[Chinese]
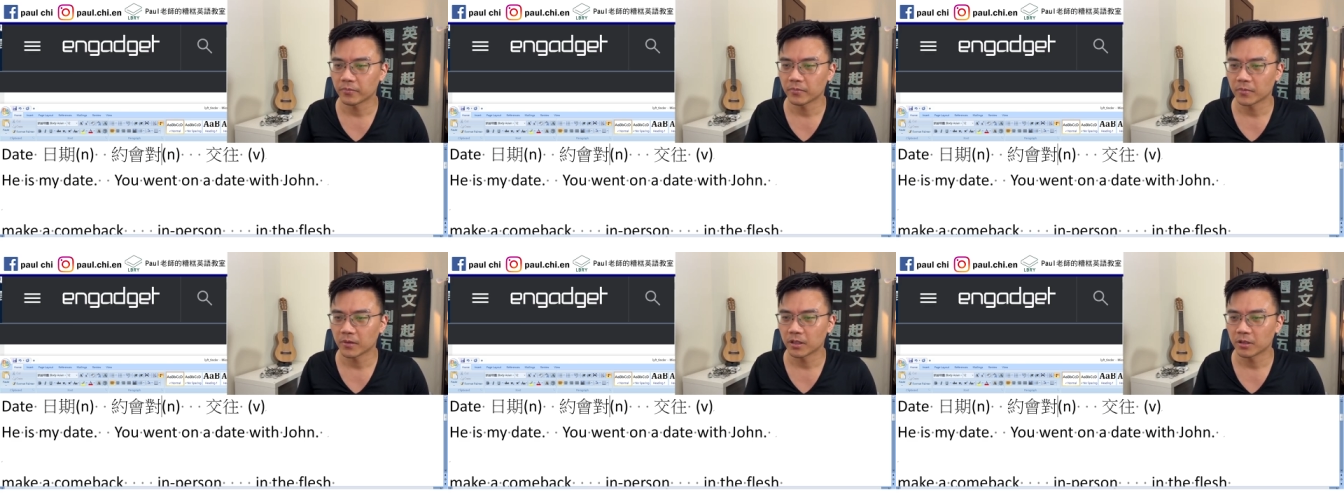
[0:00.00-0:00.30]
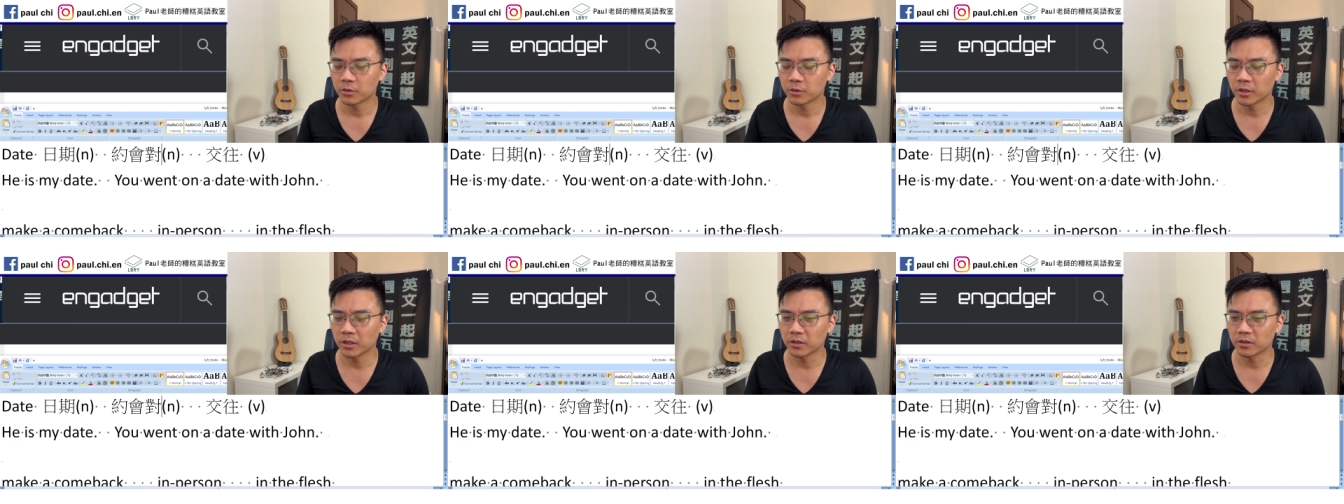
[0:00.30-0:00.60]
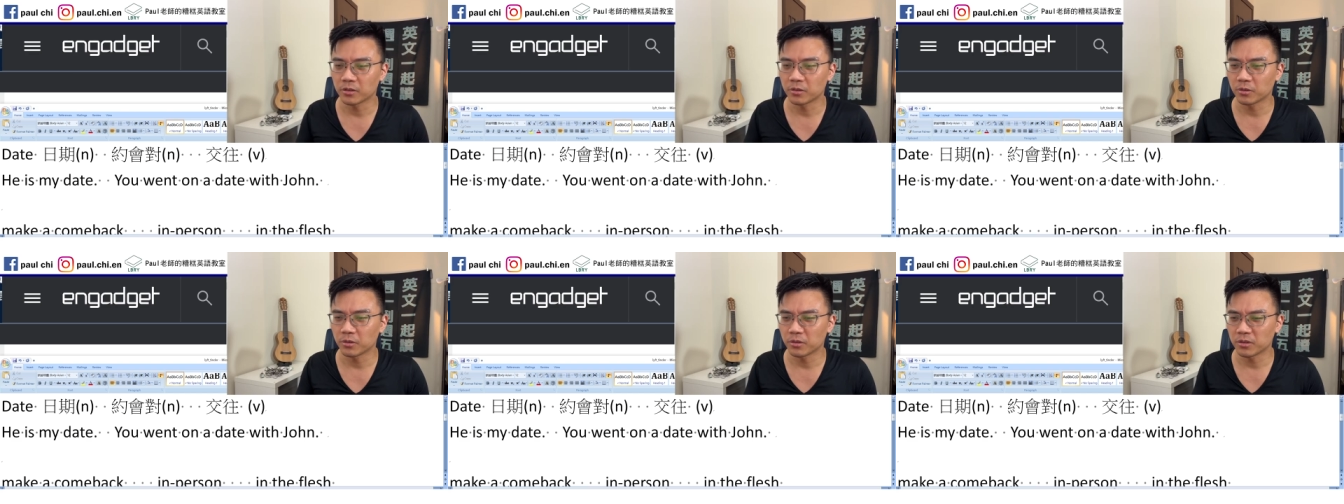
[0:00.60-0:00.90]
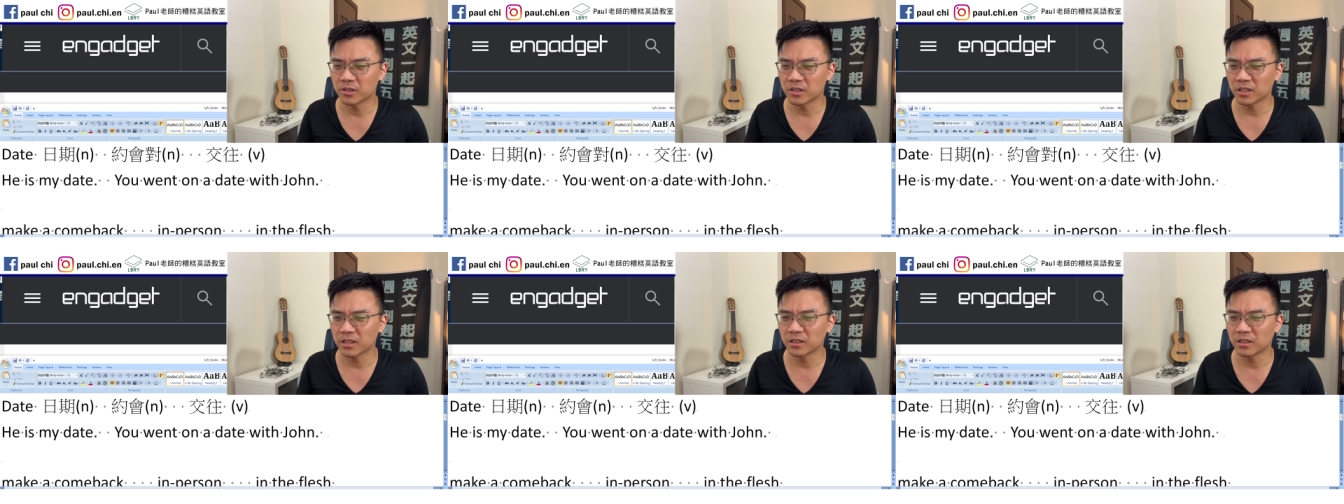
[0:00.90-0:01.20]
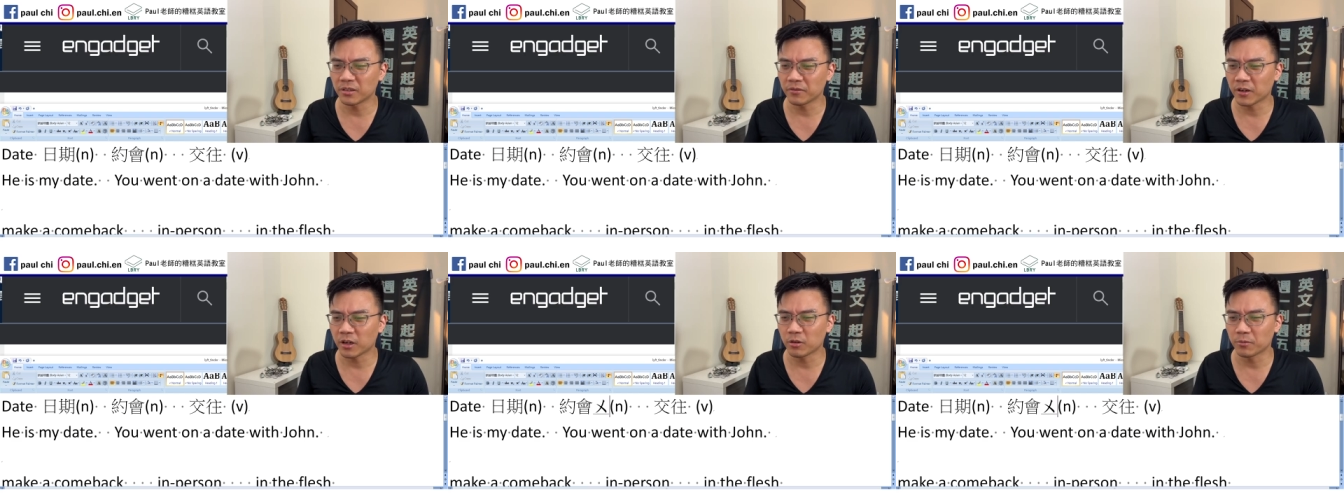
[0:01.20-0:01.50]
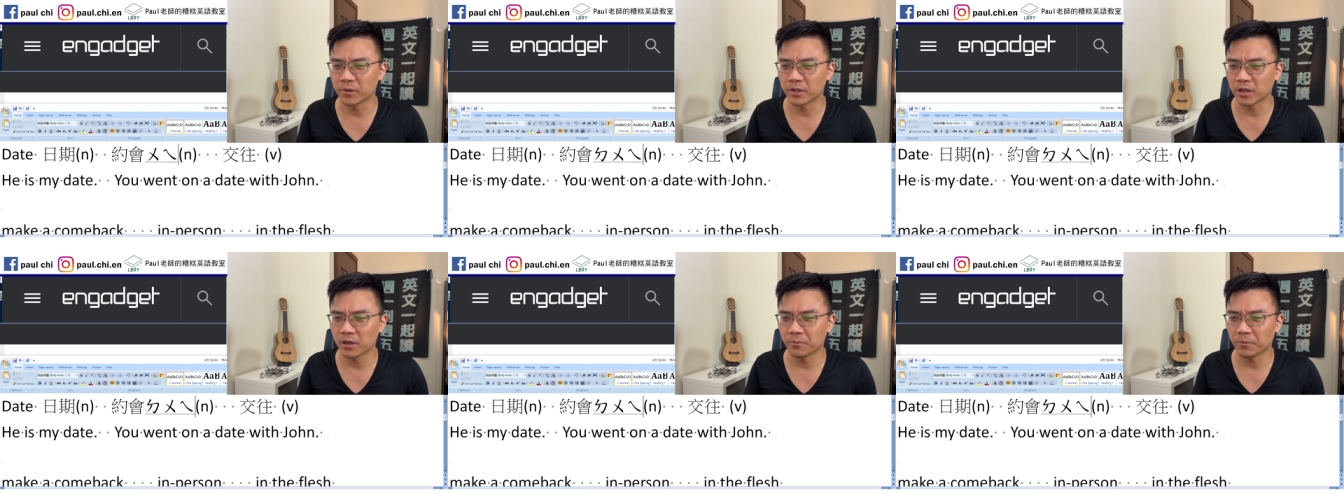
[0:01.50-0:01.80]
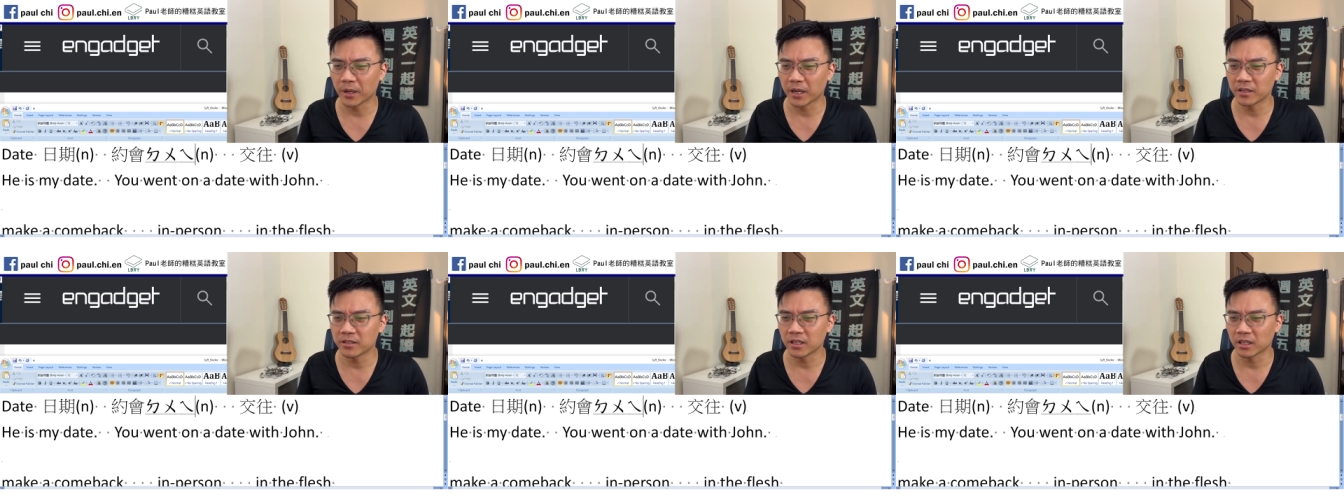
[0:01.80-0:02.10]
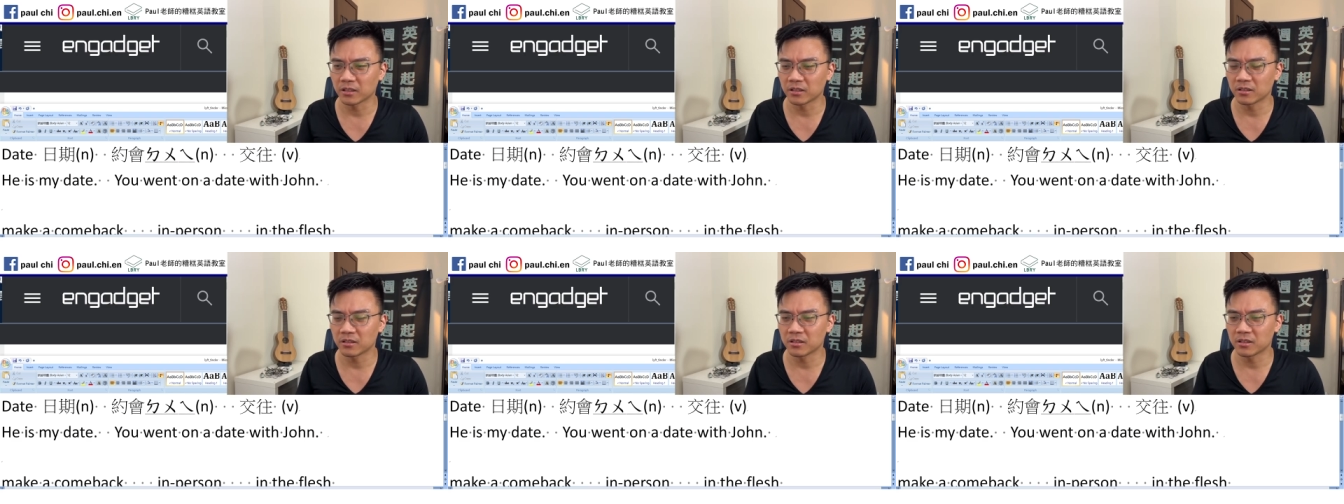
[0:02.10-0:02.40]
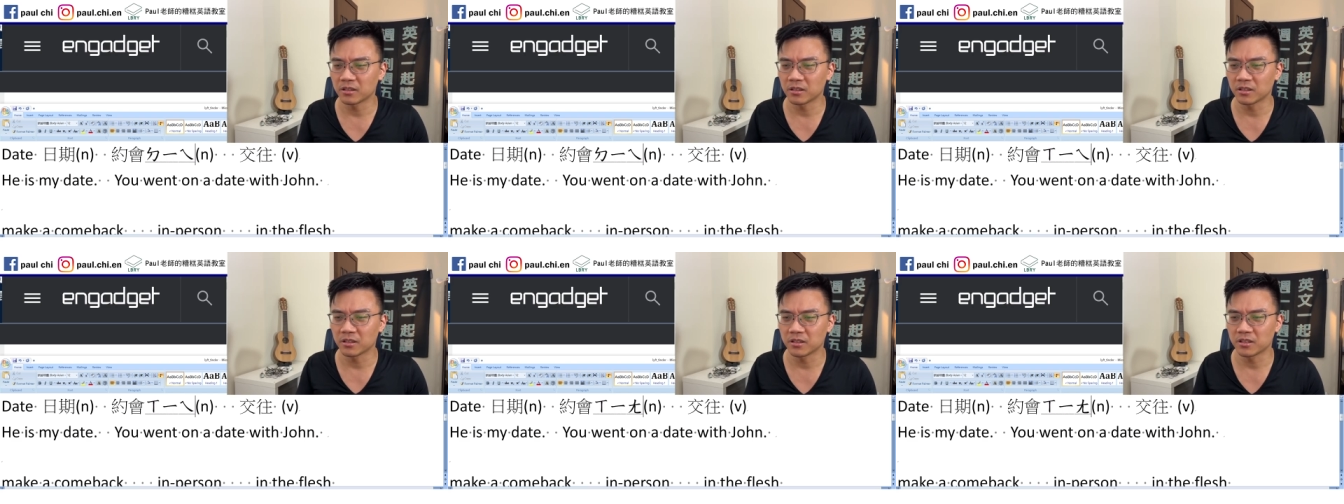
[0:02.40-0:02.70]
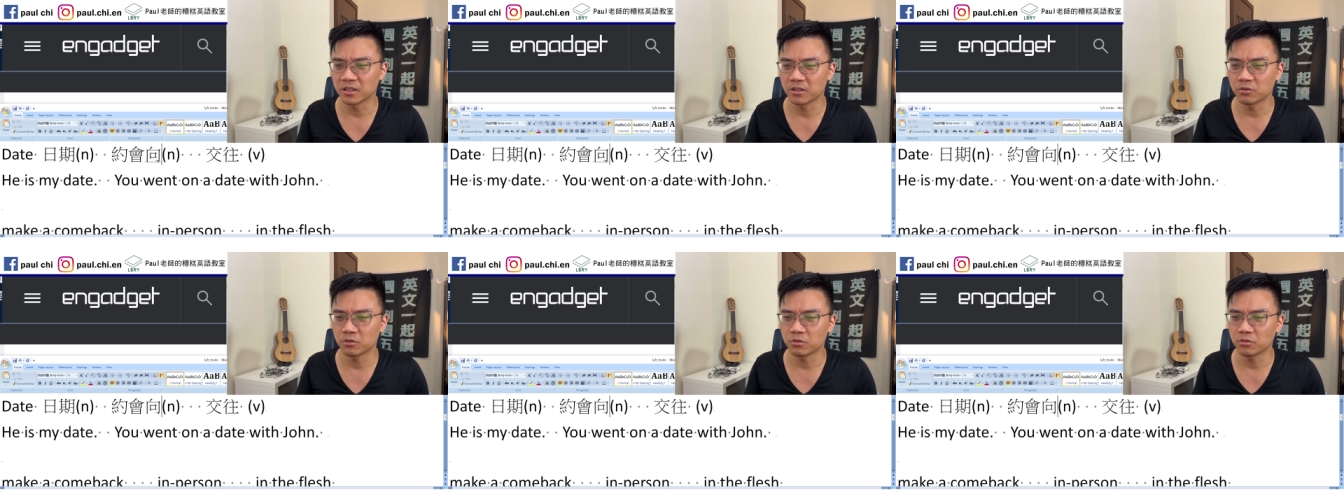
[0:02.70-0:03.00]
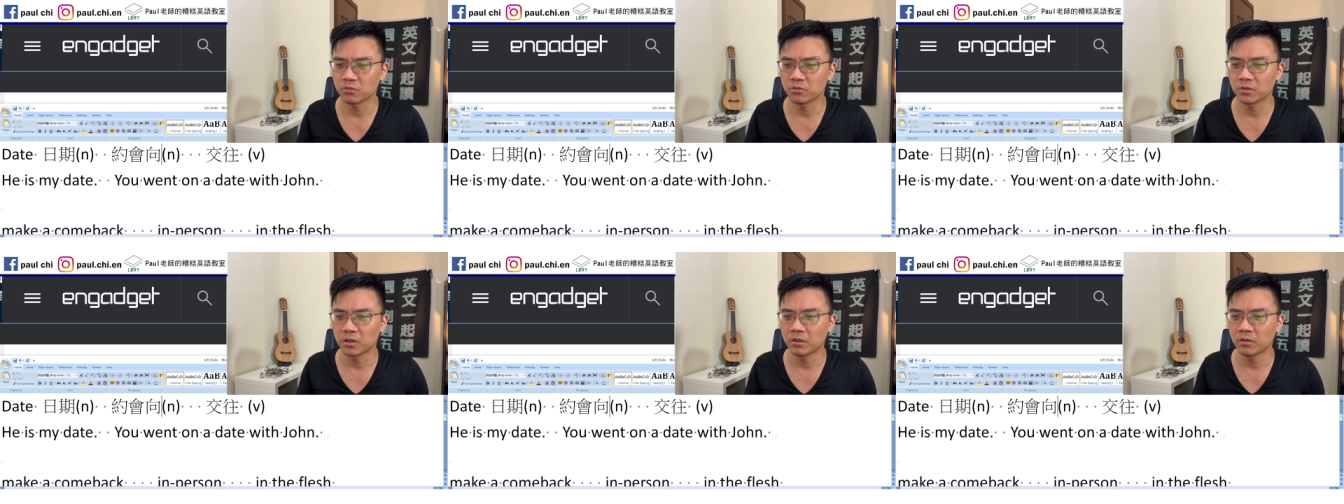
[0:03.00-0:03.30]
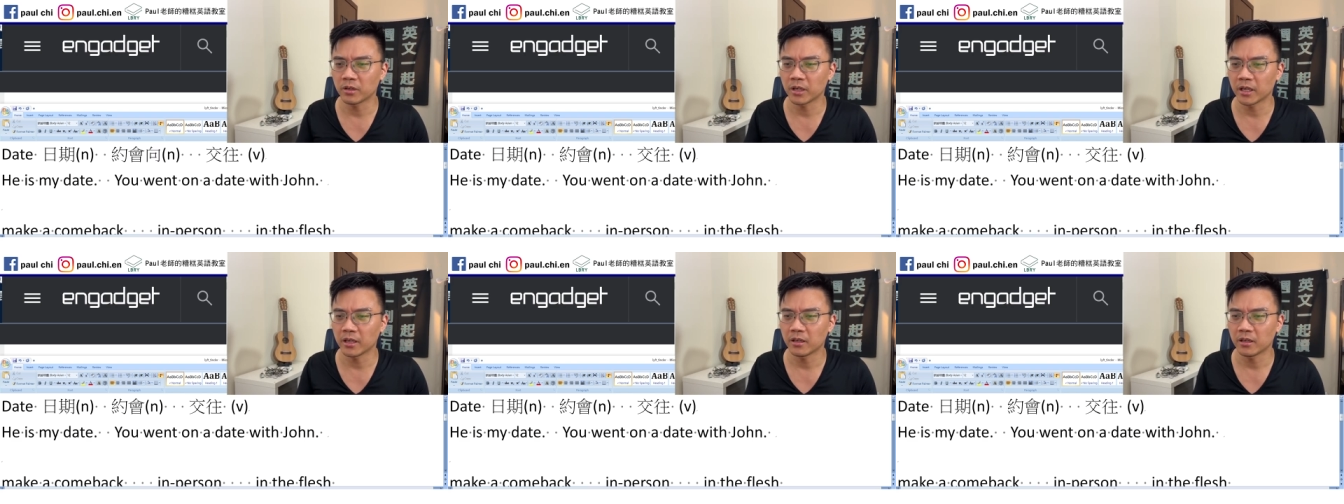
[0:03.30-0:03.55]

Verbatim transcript: 所以这个地方我们要把它讲真的很清楚，OK？